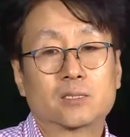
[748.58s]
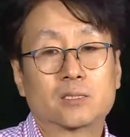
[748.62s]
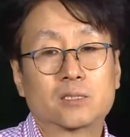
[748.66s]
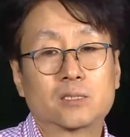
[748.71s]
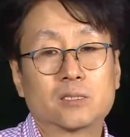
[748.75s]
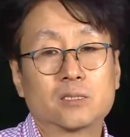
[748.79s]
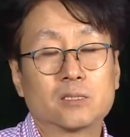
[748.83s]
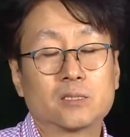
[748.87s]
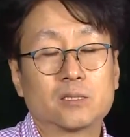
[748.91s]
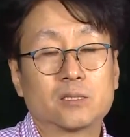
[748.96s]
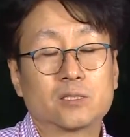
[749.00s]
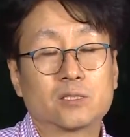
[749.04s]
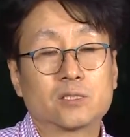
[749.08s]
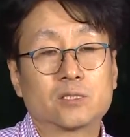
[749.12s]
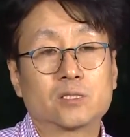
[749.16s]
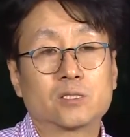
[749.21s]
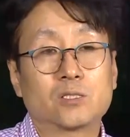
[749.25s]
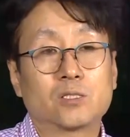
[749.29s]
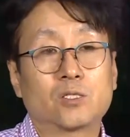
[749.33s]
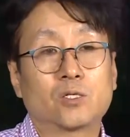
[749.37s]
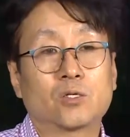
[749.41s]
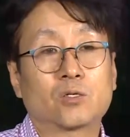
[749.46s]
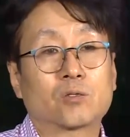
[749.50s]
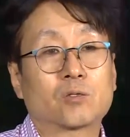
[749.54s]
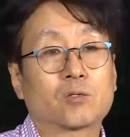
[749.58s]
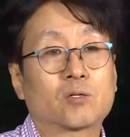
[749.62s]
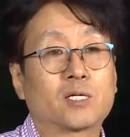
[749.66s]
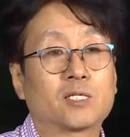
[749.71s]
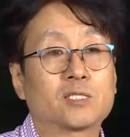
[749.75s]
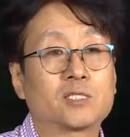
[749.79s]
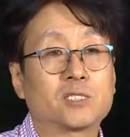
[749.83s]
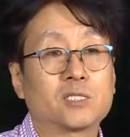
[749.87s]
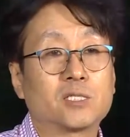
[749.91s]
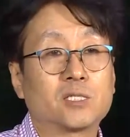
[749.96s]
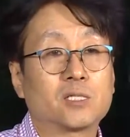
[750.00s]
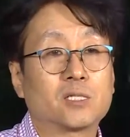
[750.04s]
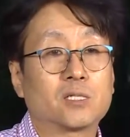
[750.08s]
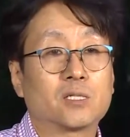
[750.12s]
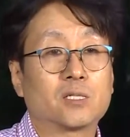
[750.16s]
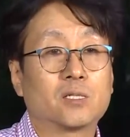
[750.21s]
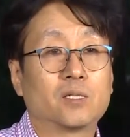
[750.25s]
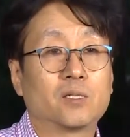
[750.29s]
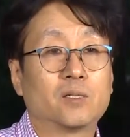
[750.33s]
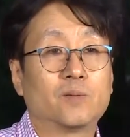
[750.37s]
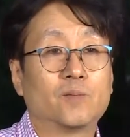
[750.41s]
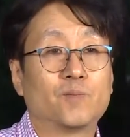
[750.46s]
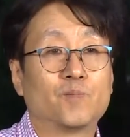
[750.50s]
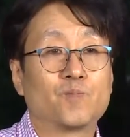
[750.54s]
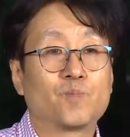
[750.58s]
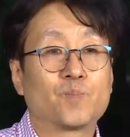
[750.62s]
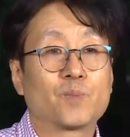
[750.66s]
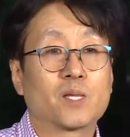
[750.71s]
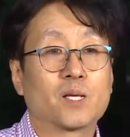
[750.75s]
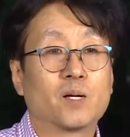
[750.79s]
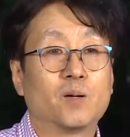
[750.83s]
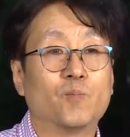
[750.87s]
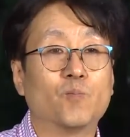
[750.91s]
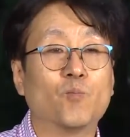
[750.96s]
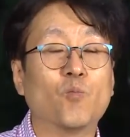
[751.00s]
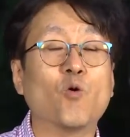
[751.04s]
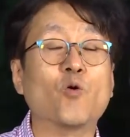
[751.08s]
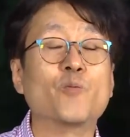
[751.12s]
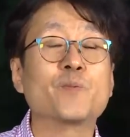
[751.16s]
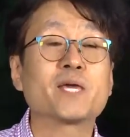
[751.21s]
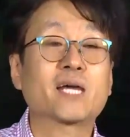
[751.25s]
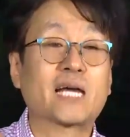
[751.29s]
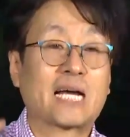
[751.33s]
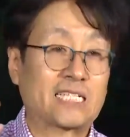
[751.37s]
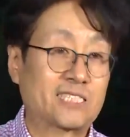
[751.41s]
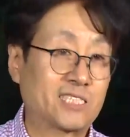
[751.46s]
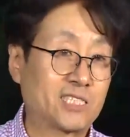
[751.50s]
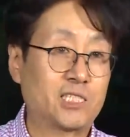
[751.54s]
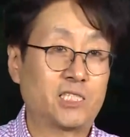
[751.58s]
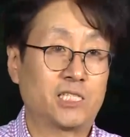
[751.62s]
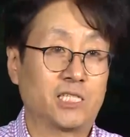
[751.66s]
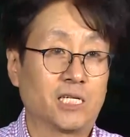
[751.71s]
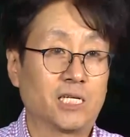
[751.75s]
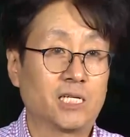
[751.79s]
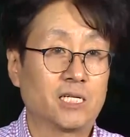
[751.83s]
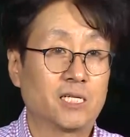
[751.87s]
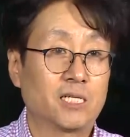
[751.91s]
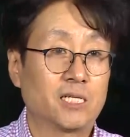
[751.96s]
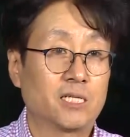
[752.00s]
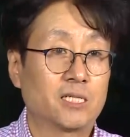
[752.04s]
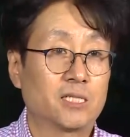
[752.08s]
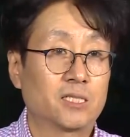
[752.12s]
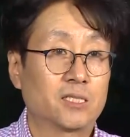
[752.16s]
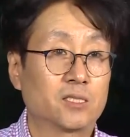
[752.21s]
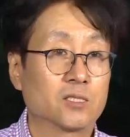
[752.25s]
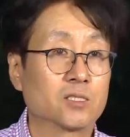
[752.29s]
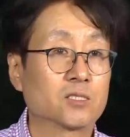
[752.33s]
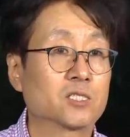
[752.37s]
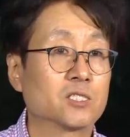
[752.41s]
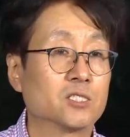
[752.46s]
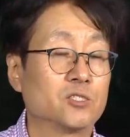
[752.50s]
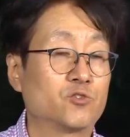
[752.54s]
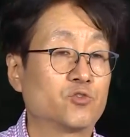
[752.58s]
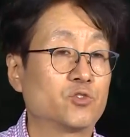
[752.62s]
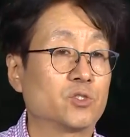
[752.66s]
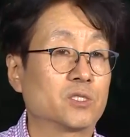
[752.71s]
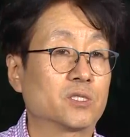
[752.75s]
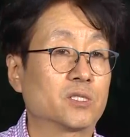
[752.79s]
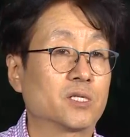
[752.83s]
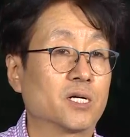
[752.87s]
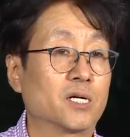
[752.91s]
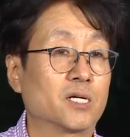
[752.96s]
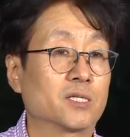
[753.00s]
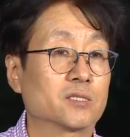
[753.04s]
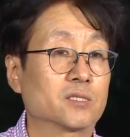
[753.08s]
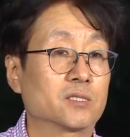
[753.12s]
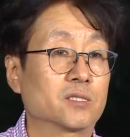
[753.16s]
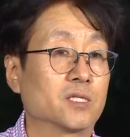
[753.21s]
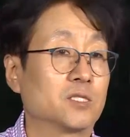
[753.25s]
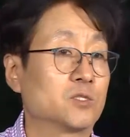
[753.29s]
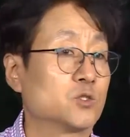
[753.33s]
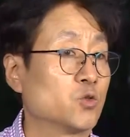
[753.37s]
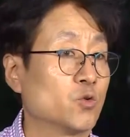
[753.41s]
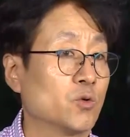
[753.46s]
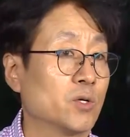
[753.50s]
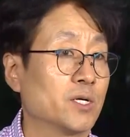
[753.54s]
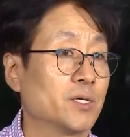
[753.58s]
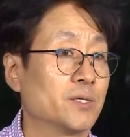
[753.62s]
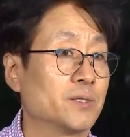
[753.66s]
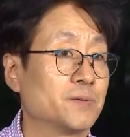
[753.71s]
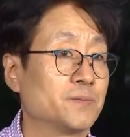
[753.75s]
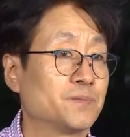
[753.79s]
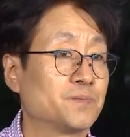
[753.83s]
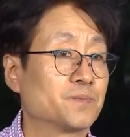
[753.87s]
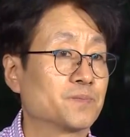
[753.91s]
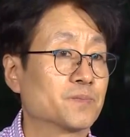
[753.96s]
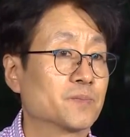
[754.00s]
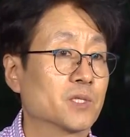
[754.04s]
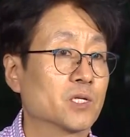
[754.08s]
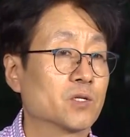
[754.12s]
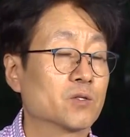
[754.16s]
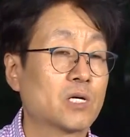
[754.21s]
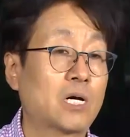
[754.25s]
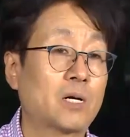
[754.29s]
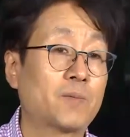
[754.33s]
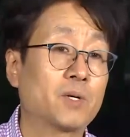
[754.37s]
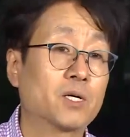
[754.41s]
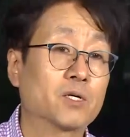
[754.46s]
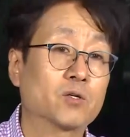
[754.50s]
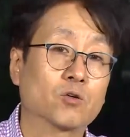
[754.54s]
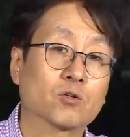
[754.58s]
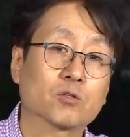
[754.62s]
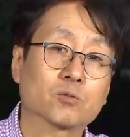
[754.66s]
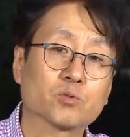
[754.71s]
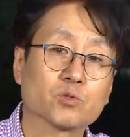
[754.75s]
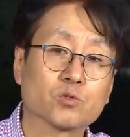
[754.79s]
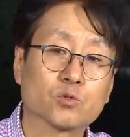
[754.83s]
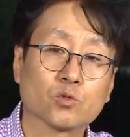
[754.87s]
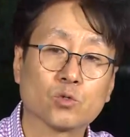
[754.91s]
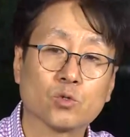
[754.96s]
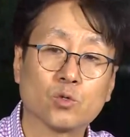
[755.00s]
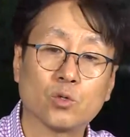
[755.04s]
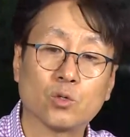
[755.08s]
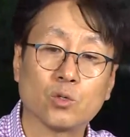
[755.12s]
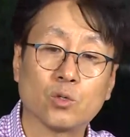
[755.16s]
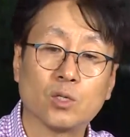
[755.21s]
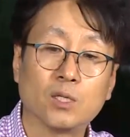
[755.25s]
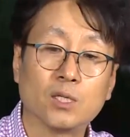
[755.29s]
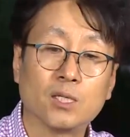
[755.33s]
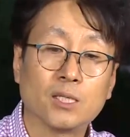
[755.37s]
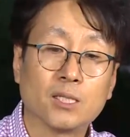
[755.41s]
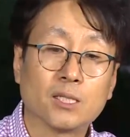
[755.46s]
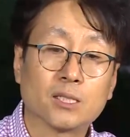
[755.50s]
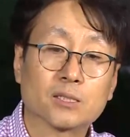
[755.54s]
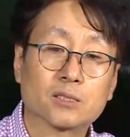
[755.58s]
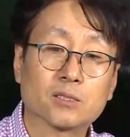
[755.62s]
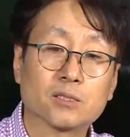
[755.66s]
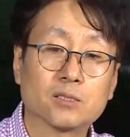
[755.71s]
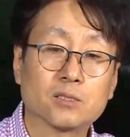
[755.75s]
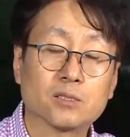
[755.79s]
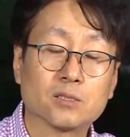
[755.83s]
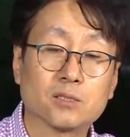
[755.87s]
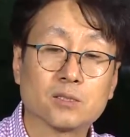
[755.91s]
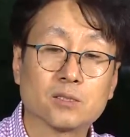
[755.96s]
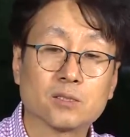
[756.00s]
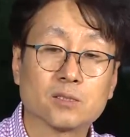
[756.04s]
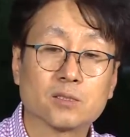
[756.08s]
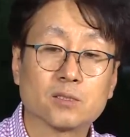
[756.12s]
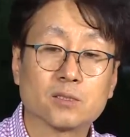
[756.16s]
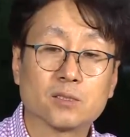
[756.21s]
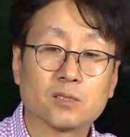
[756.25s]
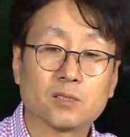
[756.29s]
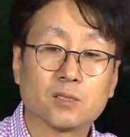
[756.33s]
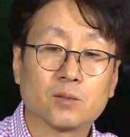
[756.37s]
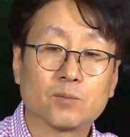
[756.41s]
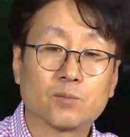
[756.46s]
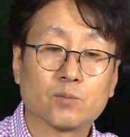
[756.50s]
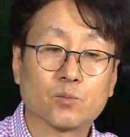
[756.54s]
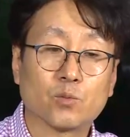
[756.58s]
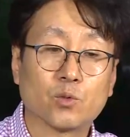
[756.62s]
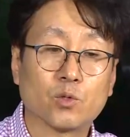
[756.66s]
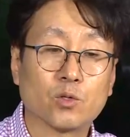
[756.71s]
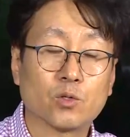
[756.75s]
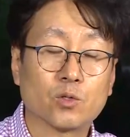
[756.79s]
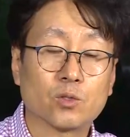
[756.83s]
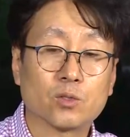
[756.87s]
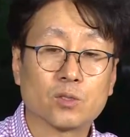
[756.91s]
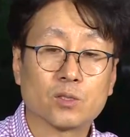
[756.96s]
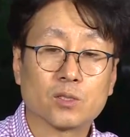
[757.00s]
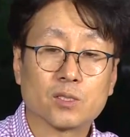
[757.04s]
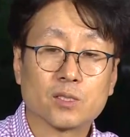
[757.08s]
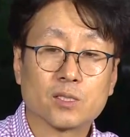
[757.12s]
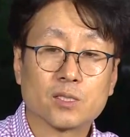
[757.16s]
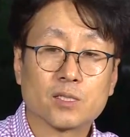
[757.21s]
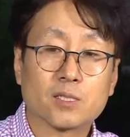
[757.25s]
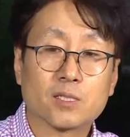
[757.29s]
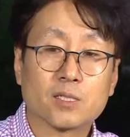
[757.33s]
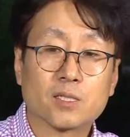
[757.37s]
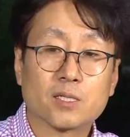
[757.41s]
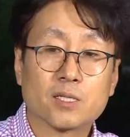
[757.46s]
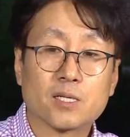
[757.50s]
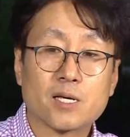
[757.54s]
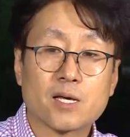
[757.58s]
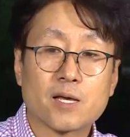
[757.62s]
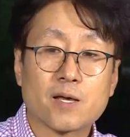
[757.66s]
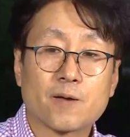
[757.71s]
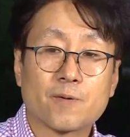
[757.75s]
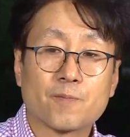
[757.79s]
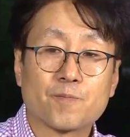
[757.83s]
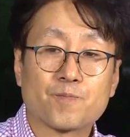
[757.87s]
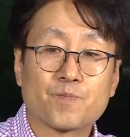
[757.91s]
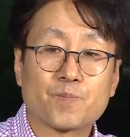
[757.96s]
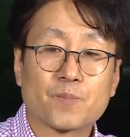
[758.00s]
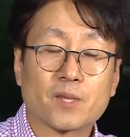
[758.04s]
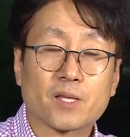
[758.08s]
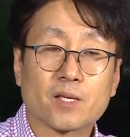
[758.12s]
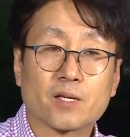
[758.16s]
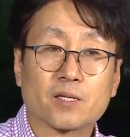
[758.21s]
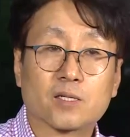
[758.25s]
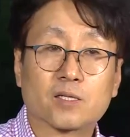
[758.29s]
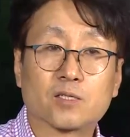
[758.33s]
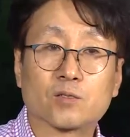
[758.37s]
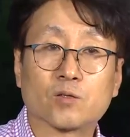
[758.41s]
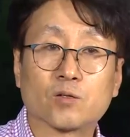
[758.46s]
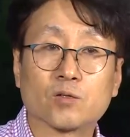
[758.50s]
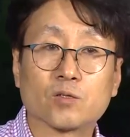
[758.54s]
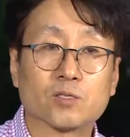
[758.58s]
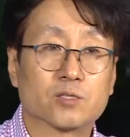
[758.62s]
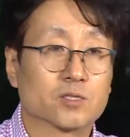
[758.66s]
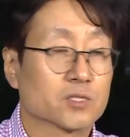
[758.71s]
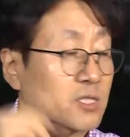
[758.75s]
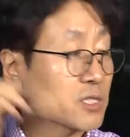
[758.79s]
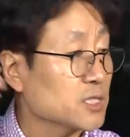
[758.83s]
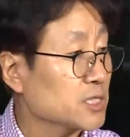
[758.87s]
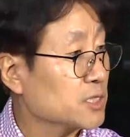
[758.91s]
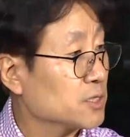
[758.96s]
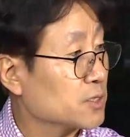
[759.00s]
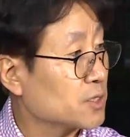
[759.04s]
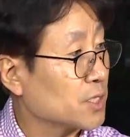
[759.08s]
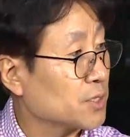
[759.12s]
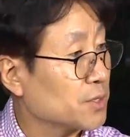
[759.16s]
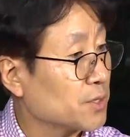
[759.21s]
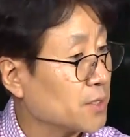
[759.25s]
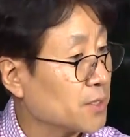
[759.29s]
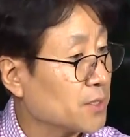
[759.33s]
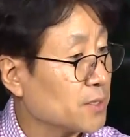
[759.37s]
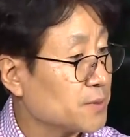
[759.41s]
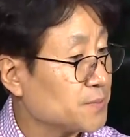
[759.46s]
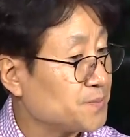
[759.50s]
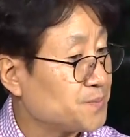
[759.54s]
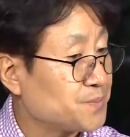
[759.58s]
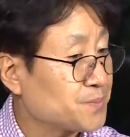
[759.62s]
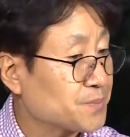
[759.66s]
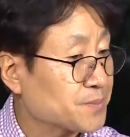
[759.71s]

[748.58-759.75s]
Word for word: 그 여러 가지 몸이 같이 느낄 수 있게 하는 게 좋아요. 그래서 아마 여러분도 그 뭐 그런 걸 느끼실 텐데요.